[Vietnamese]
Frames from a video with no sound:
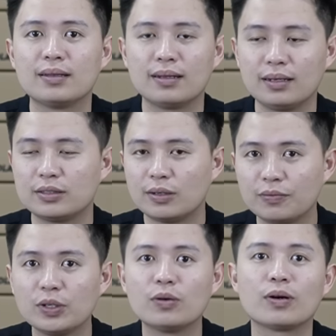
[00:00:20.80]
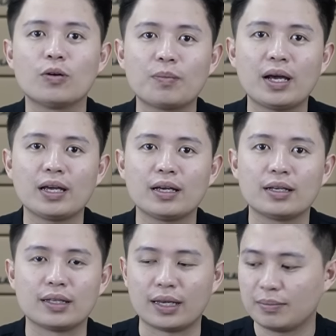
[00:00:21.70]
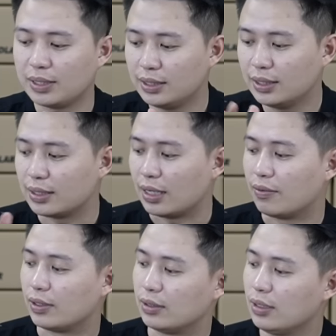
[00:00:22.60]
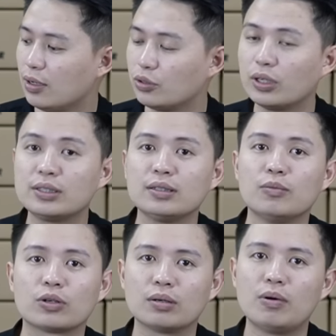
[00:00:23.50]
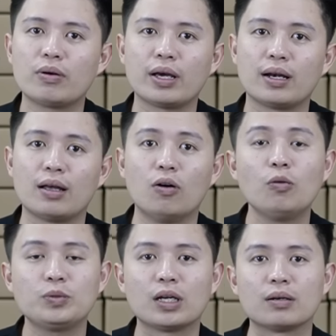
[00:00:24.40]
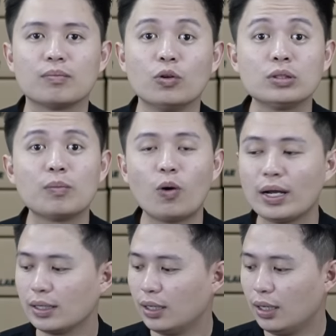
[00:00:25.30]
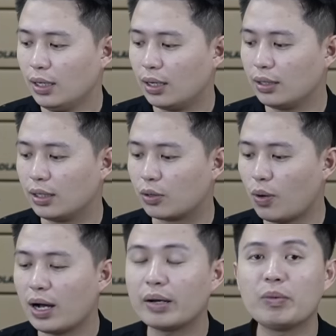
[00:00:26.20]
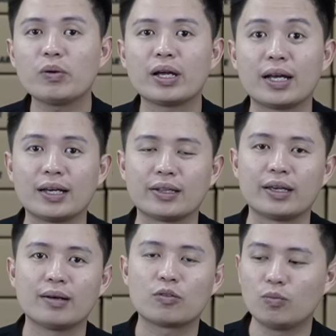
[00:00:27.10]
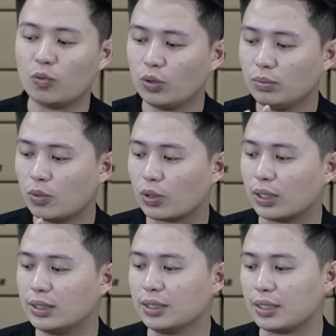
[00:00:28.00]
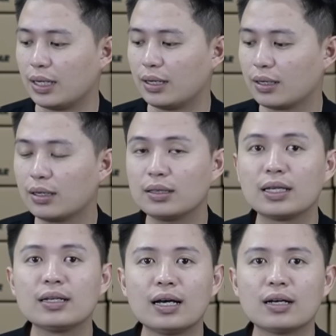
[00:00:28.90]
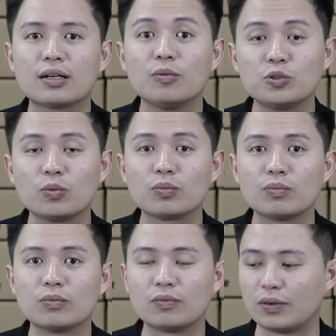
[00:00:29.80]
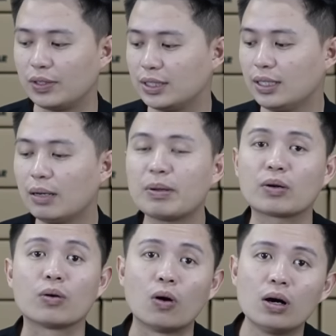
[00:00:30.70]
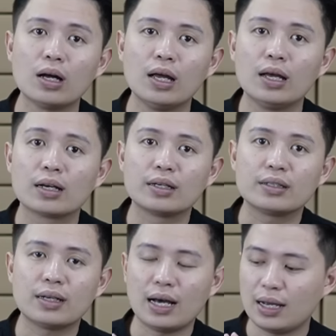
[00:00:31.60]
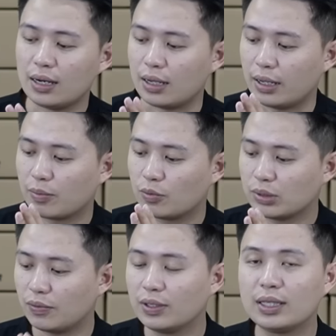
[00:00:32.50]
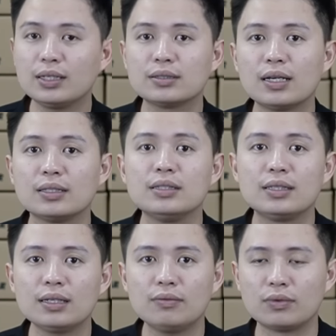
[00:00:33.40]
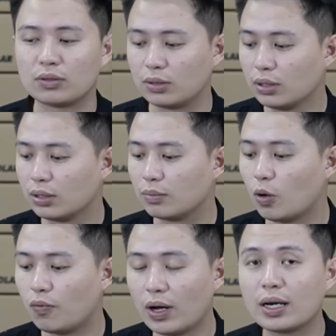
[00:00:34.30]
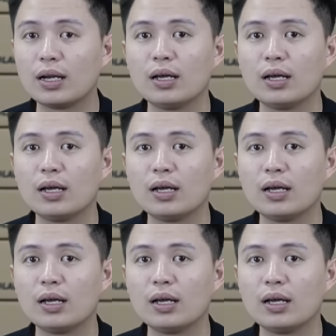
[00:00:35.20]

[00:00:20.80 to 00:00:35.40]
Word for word: Thế thì trong video ngày hôm nay thì em sẽ chia sẻ và giới thiệu cho anh chị một cái mẫu đèn là ốp trần 400W Đấy, Thì qua cái mẫu đèn này thì em cũng muốn một là chia sẻ các cái tính năng công dụng và vị trí lắp đặt của nó Cái thứ hai là em cũng sẽ phân tích rất là chi tiết vào từng bộ phận